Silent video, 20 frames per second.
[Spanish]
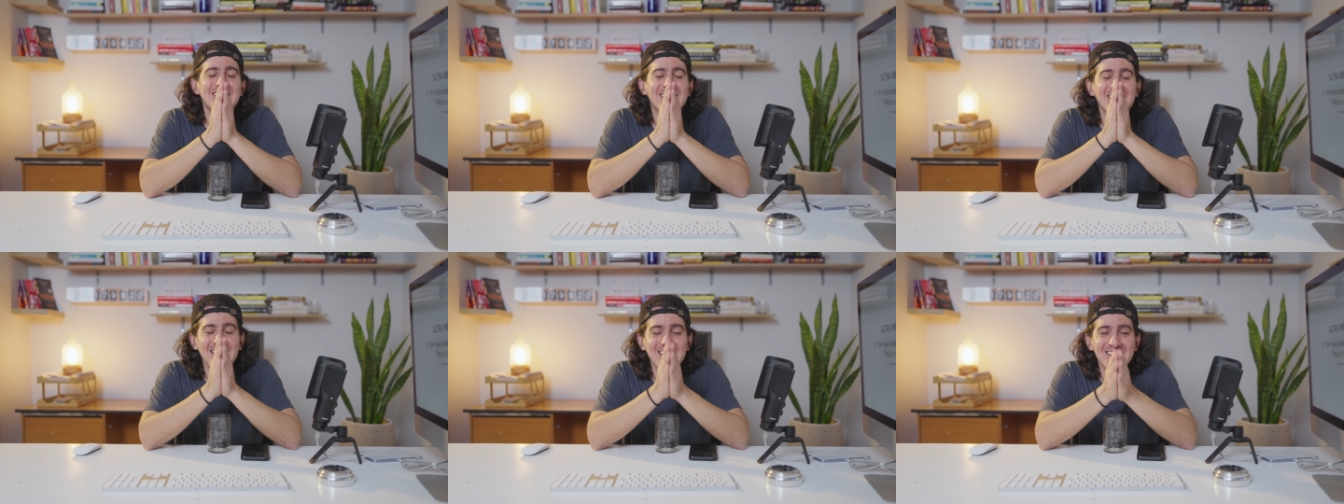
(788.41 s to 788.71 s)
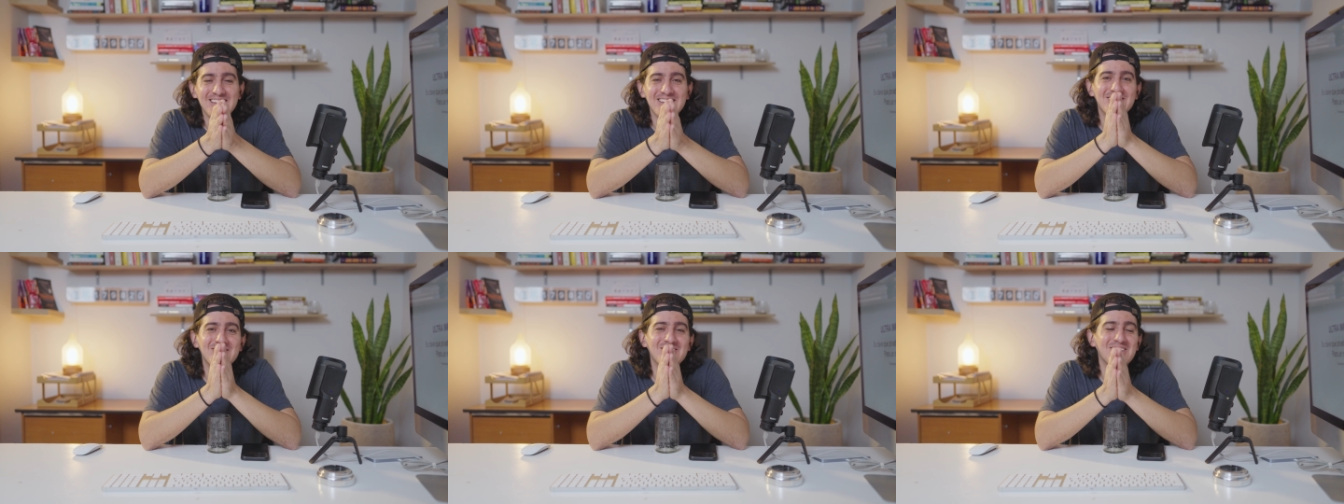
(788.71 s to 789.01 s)

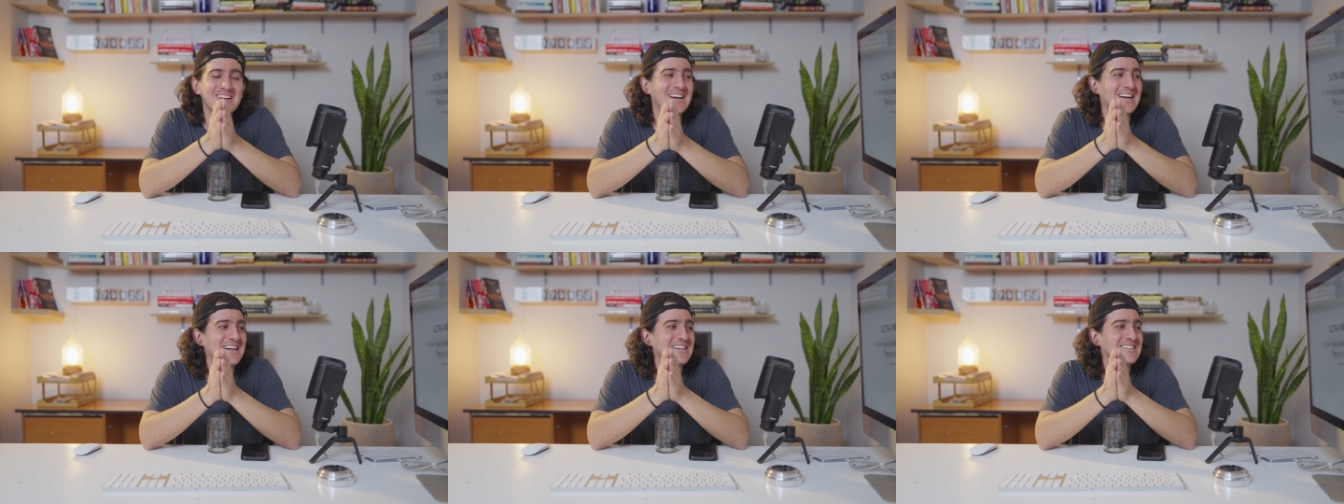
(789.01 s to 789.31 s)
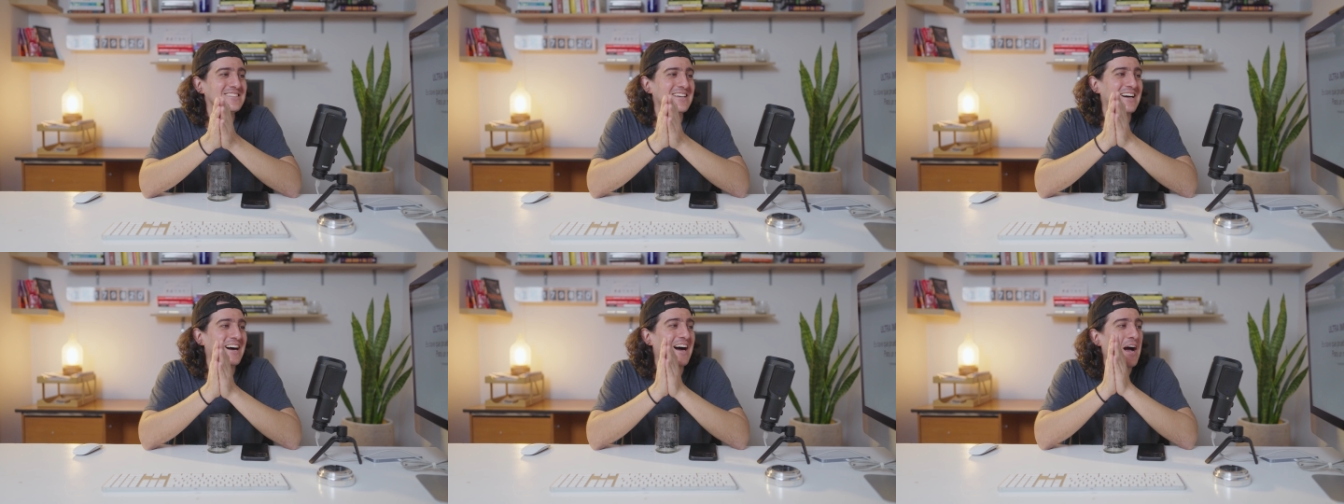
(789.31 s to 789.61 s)
haré esto en la
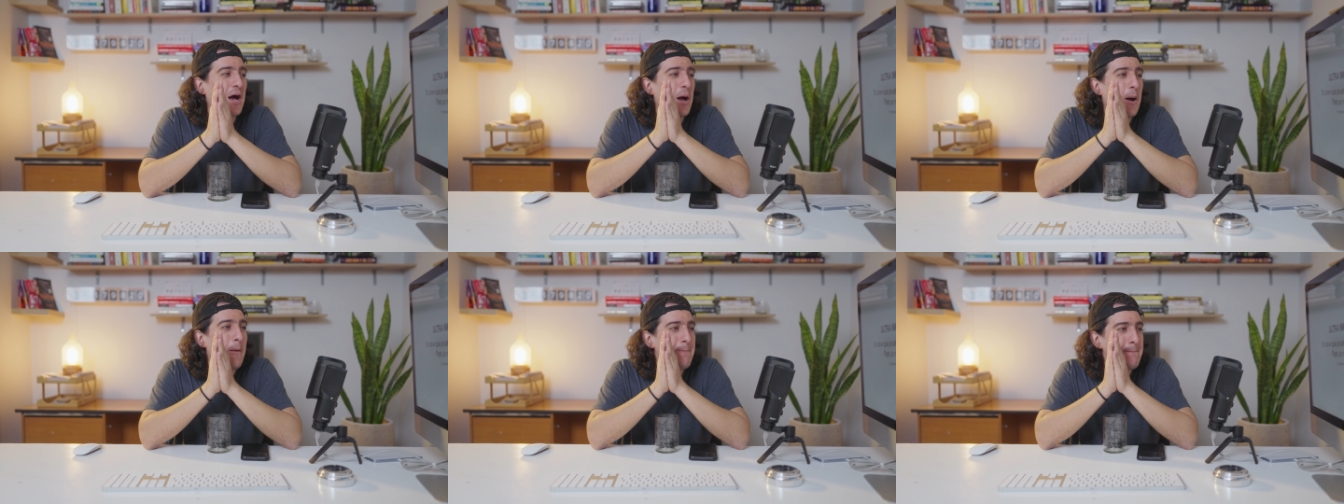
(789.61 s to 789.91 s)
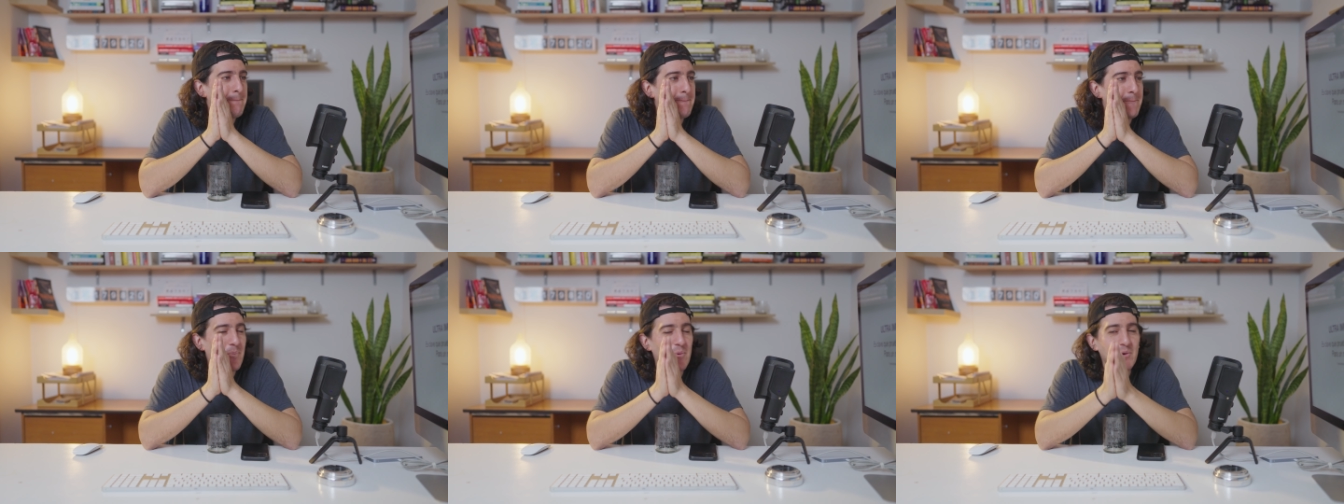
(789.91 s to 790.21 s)
cabeza.
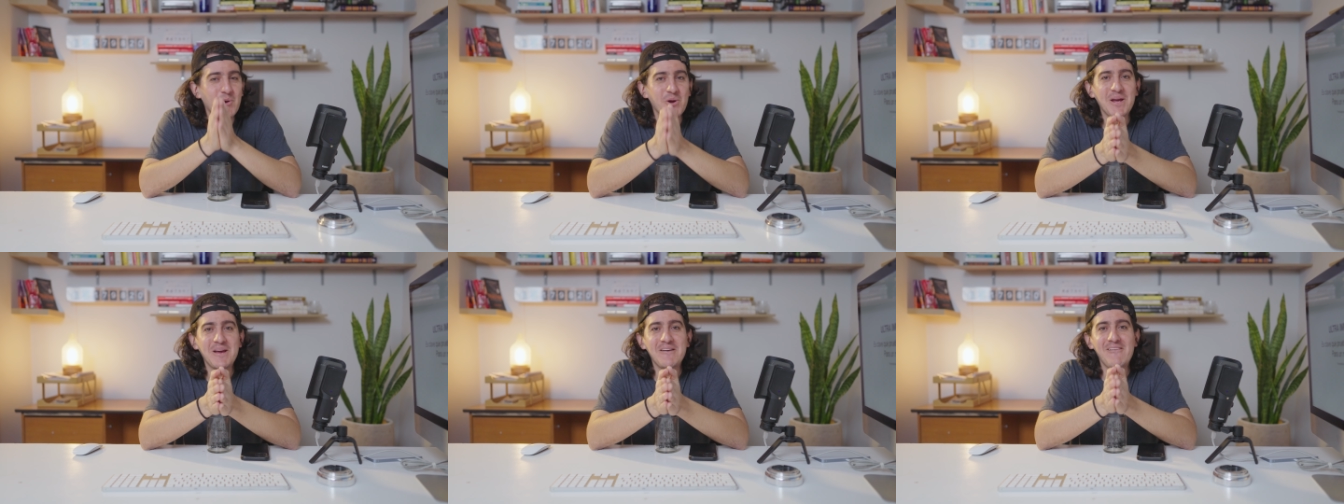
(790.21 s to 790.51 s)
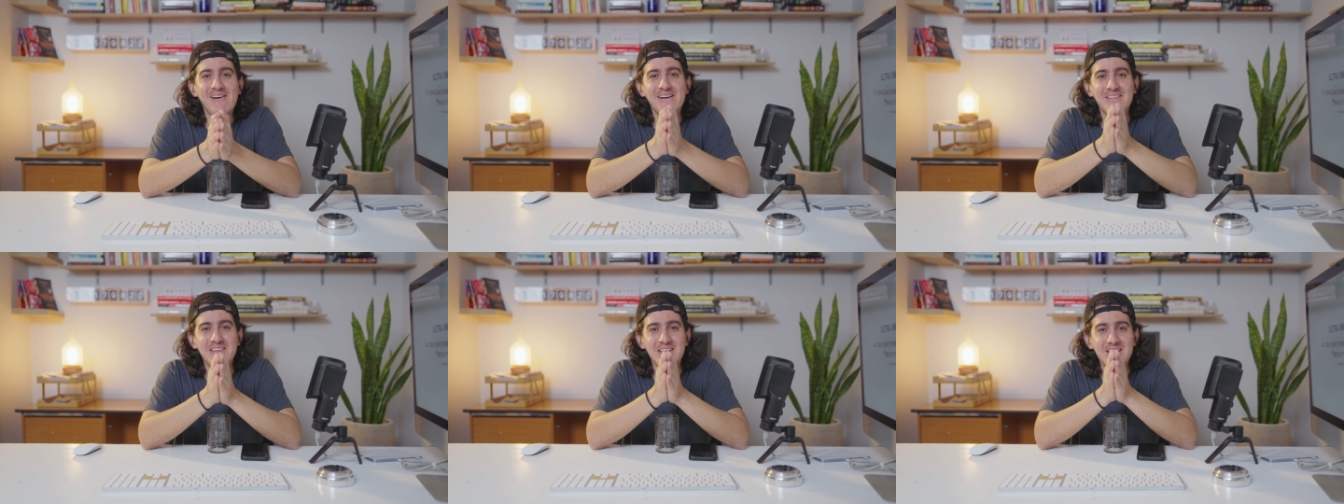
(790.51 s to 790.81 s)

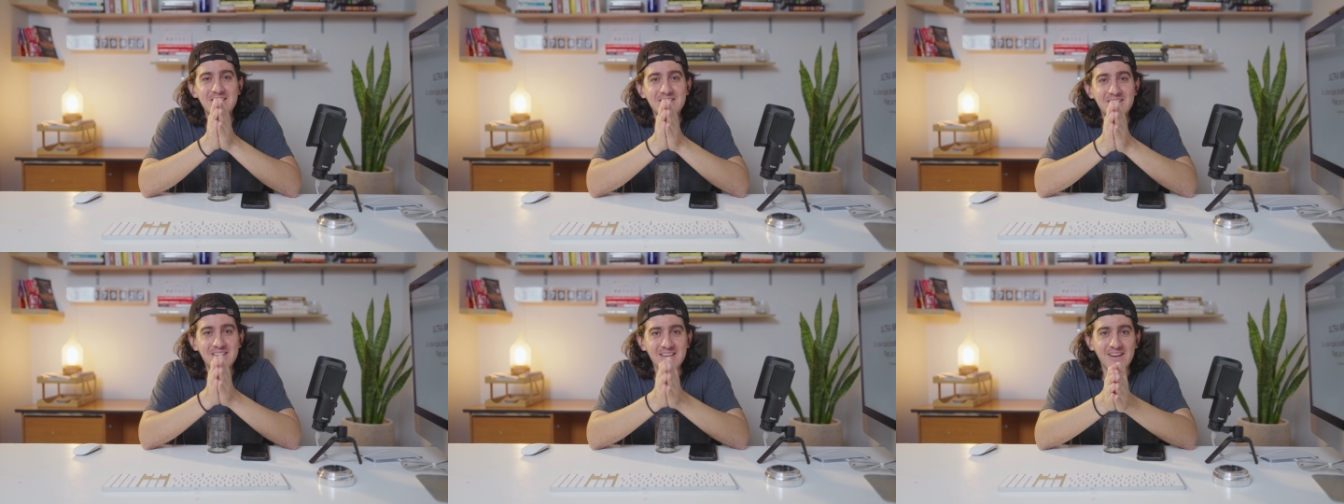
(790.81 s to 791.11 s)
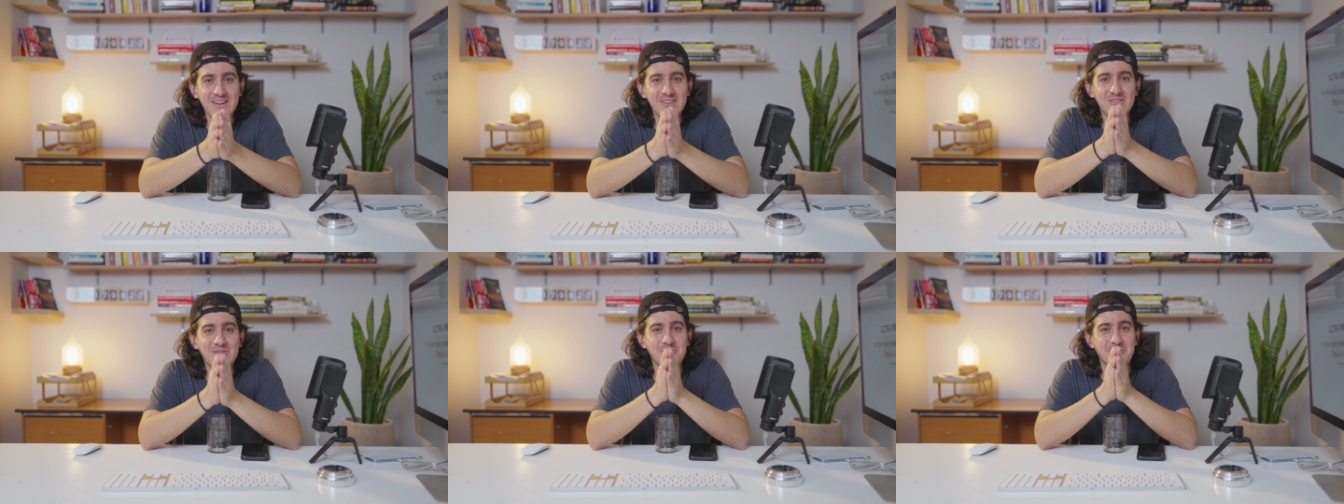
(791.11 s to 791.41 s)
Prueba
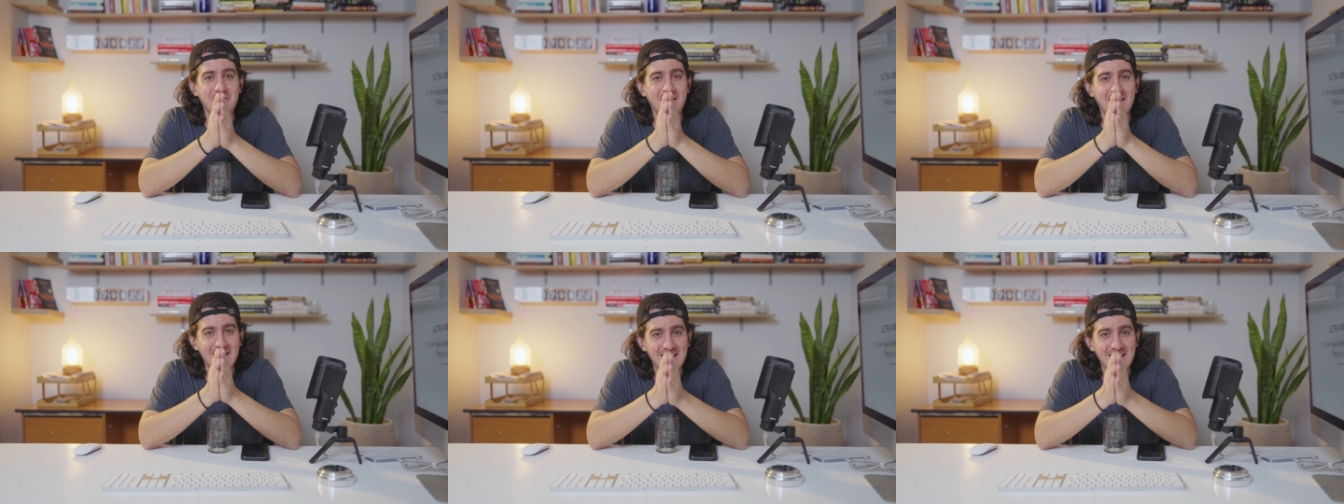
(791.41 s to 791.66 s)
distintos